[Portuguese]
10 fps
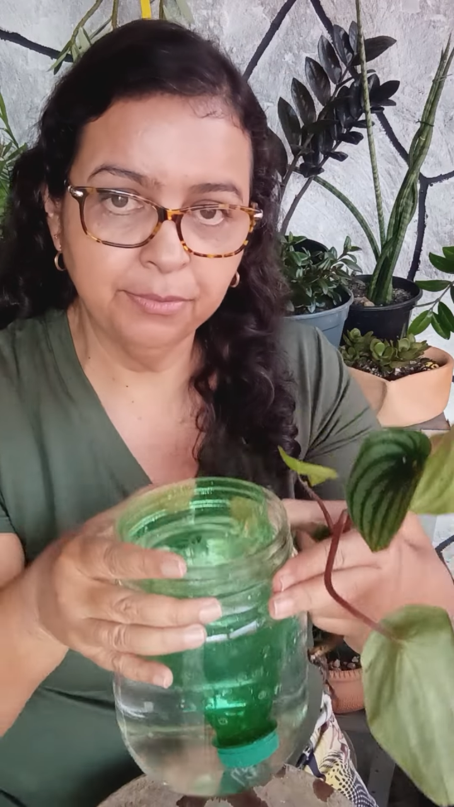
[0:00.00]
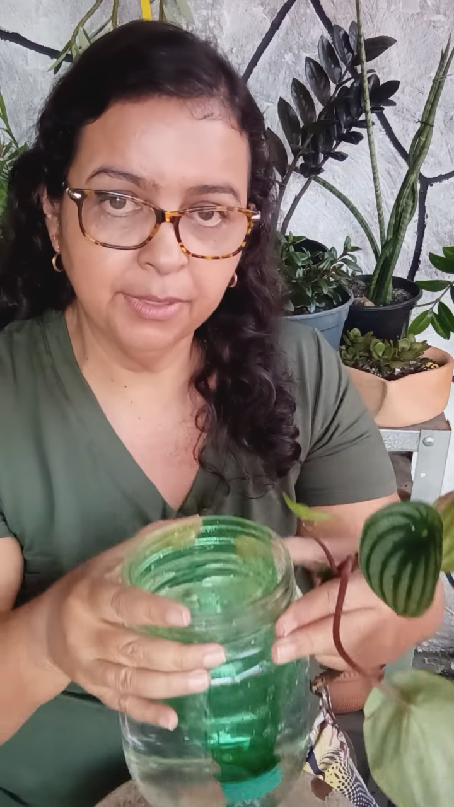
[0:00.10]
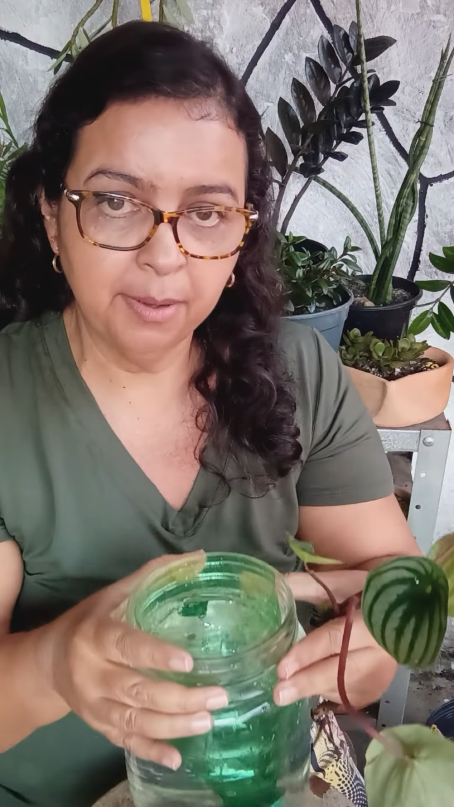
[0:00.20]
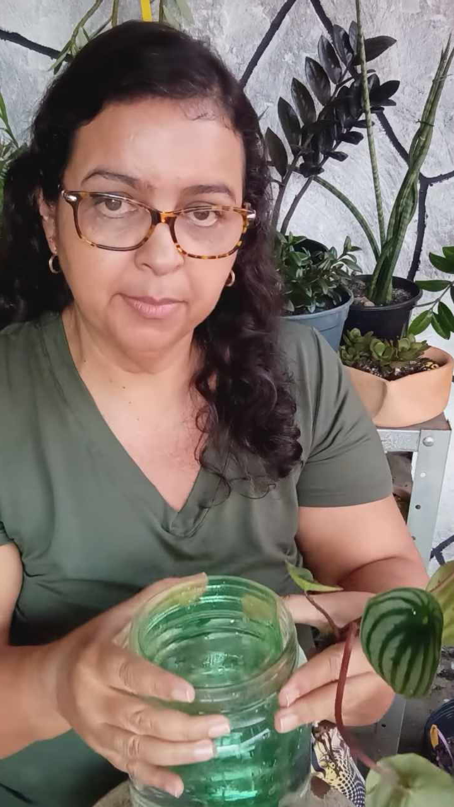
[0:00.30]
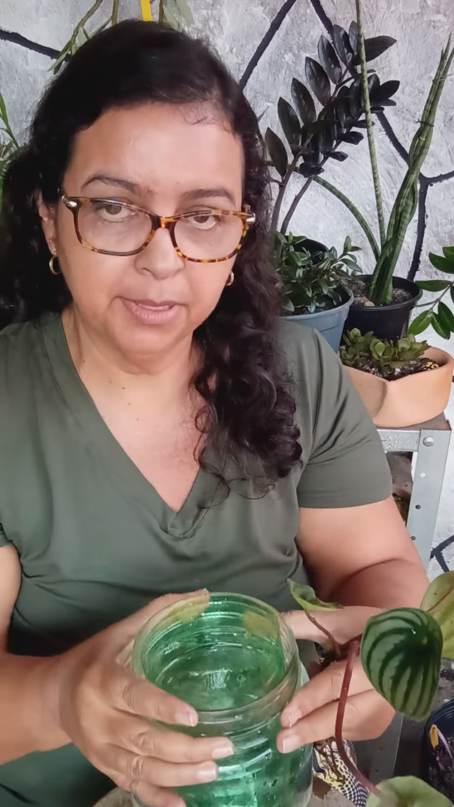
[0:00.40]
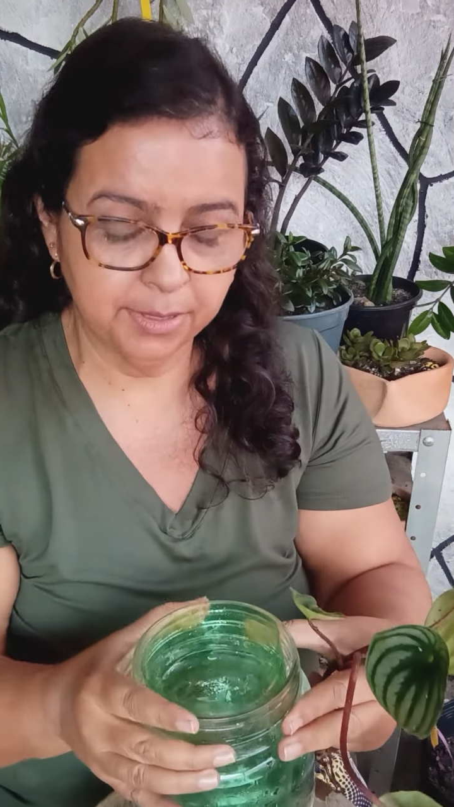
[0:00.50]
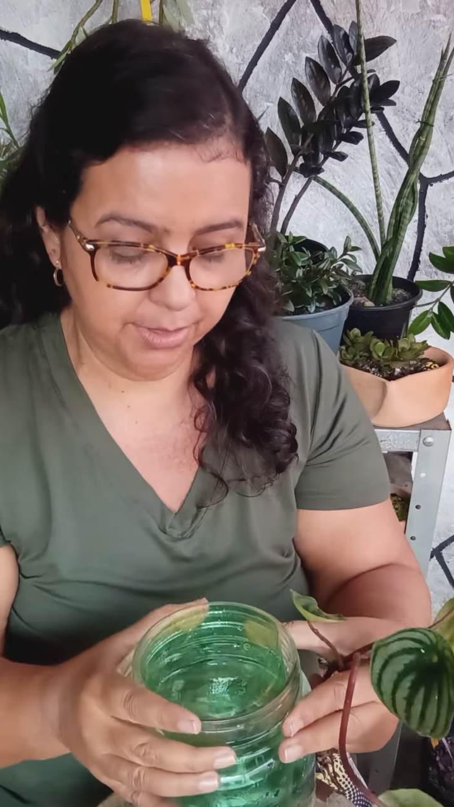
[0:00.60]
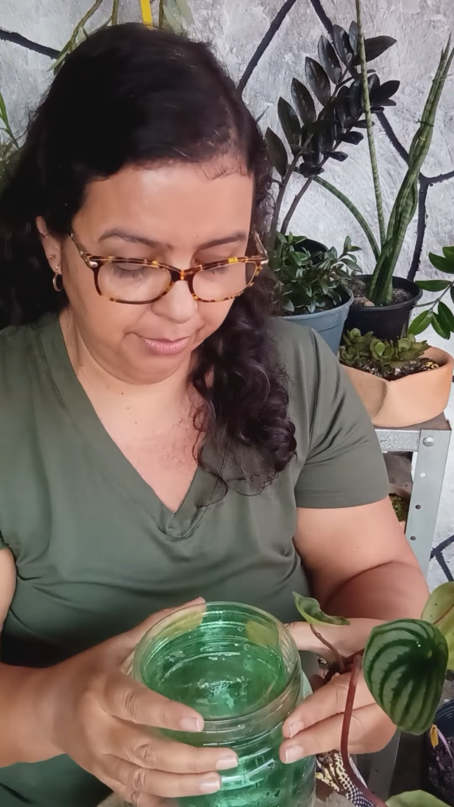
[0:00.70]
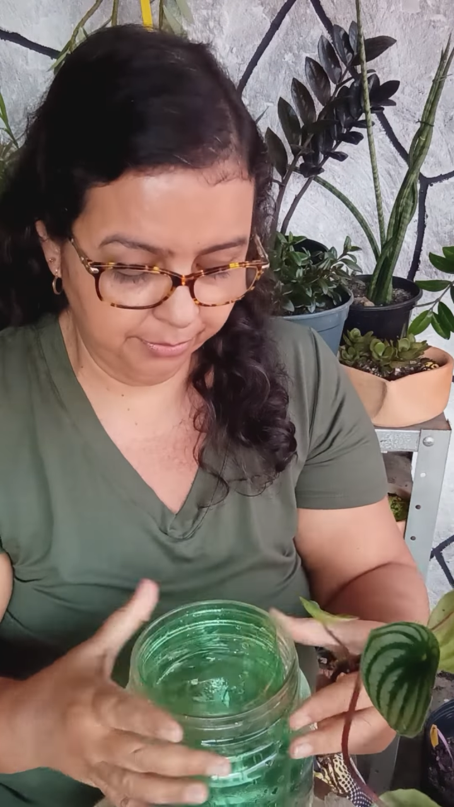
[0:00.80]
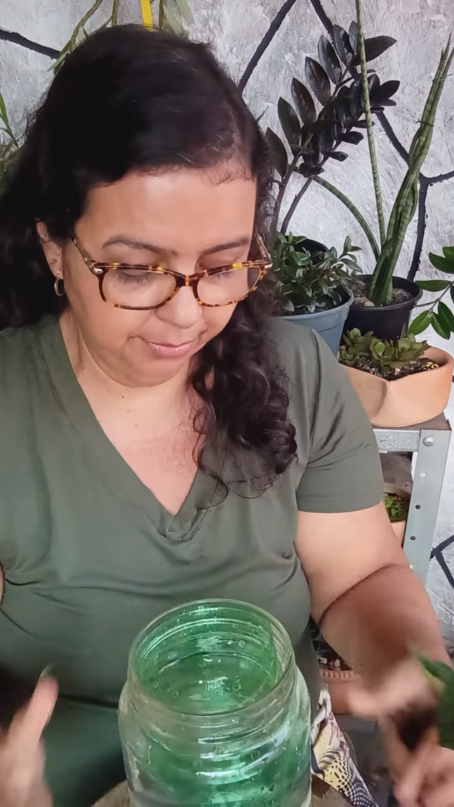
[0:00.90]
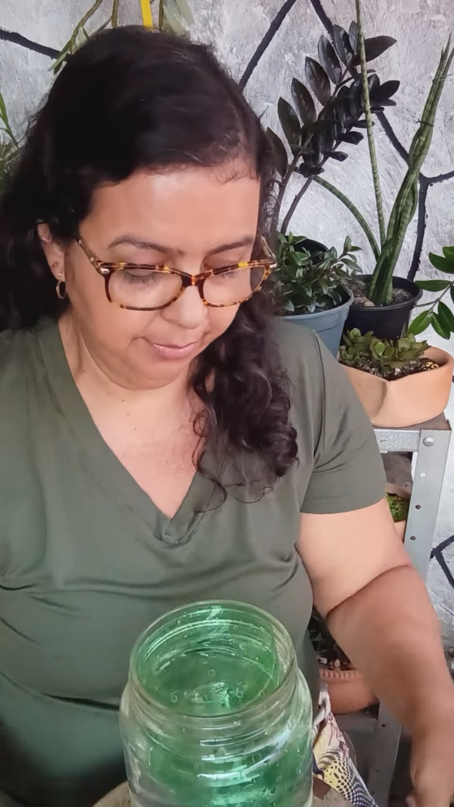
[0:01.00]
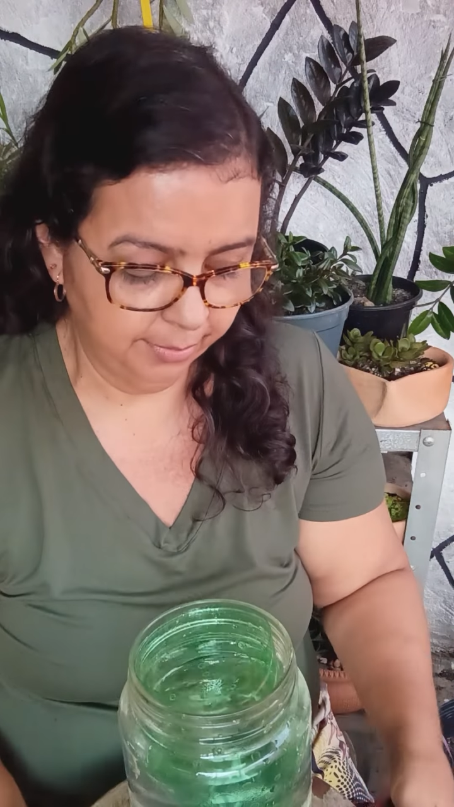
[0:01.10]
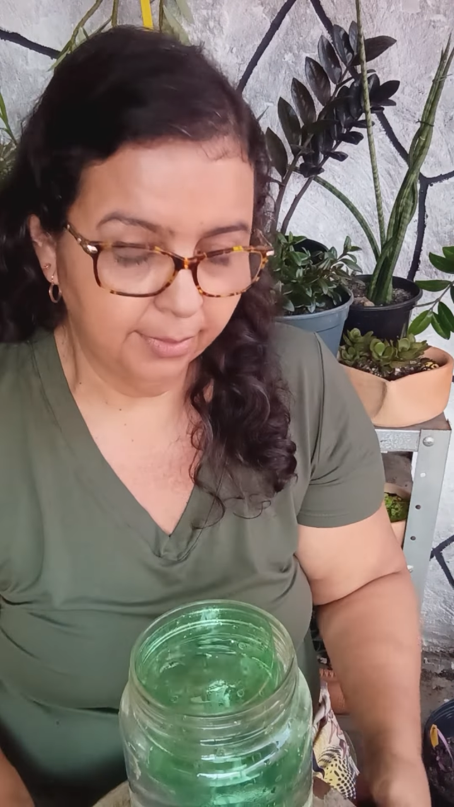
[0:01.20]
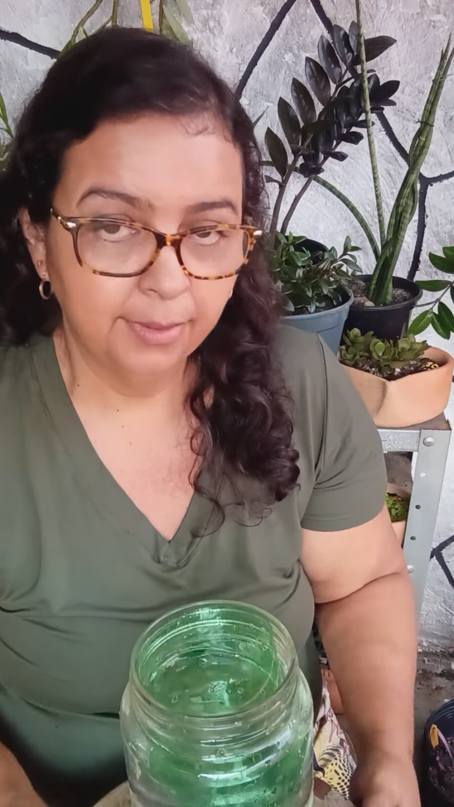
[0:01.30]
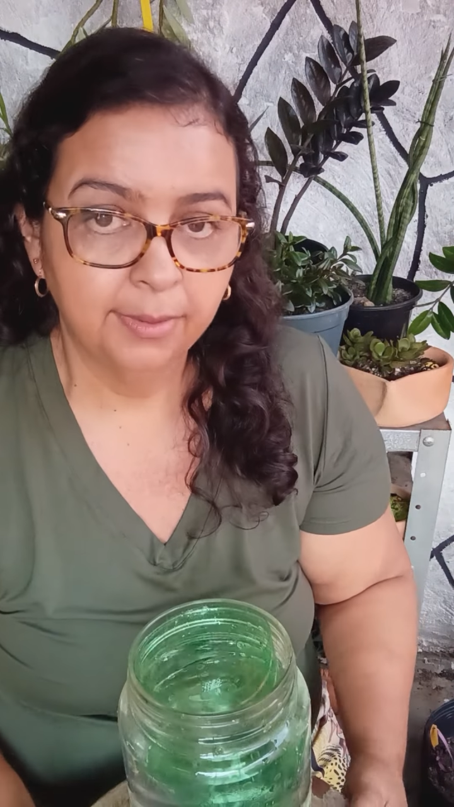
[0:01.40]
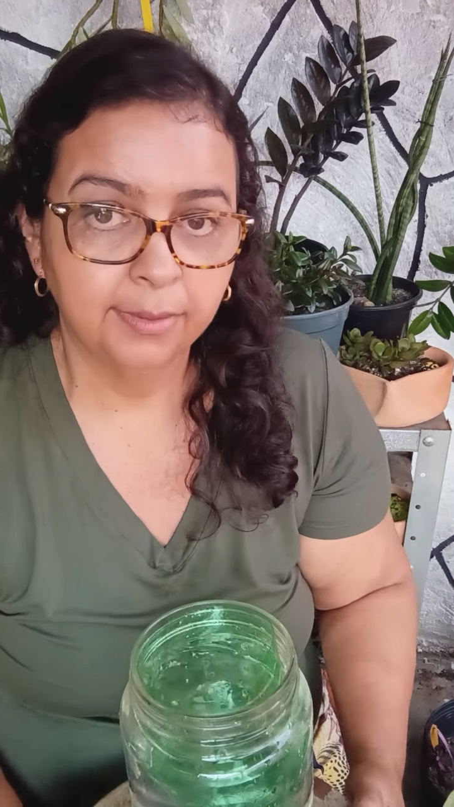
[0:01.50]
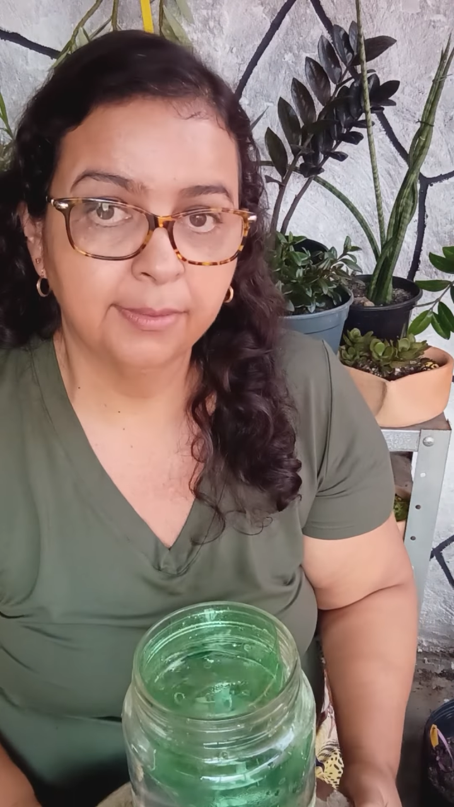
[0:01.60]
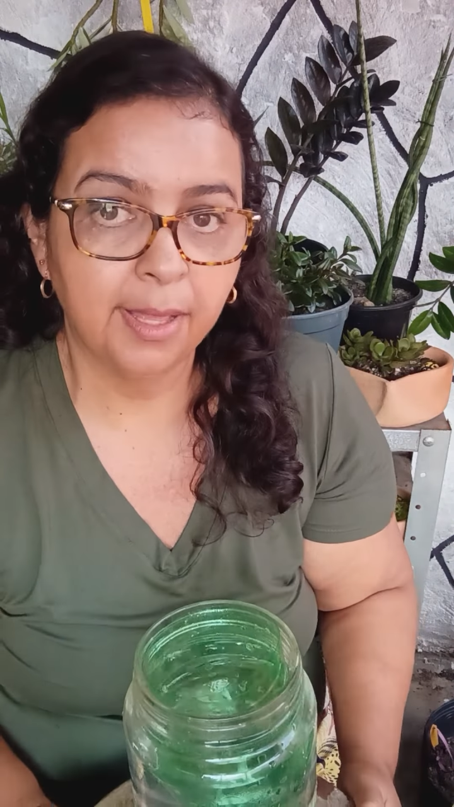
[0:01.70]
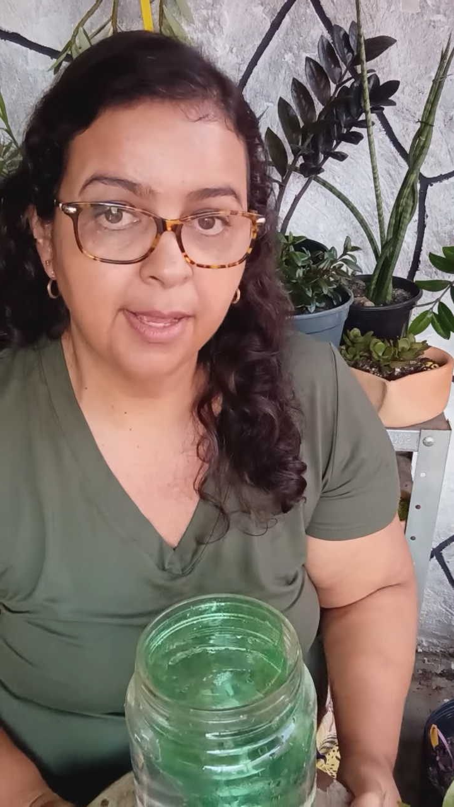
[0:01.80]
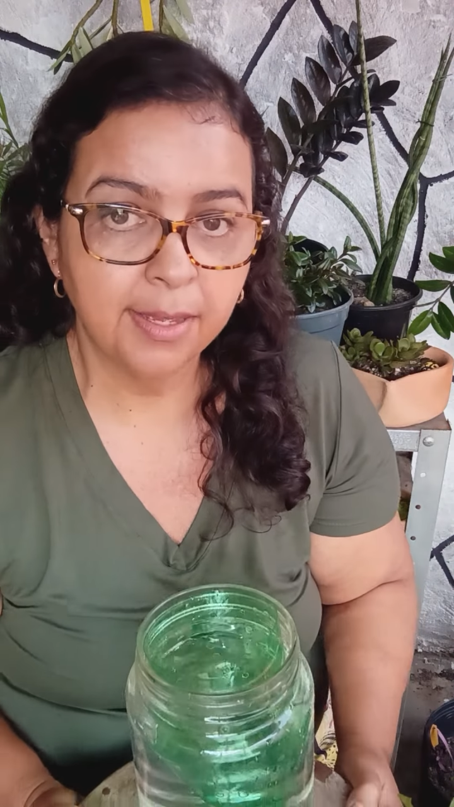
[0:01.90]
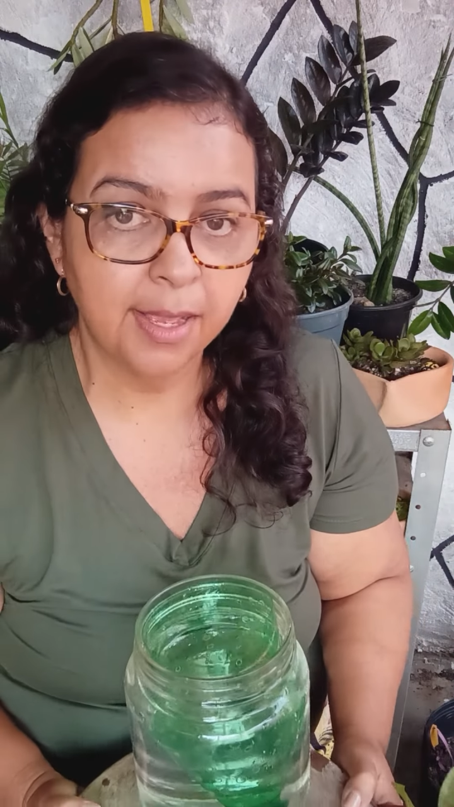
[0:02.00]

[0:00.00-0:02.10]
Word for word: tamanho, tá?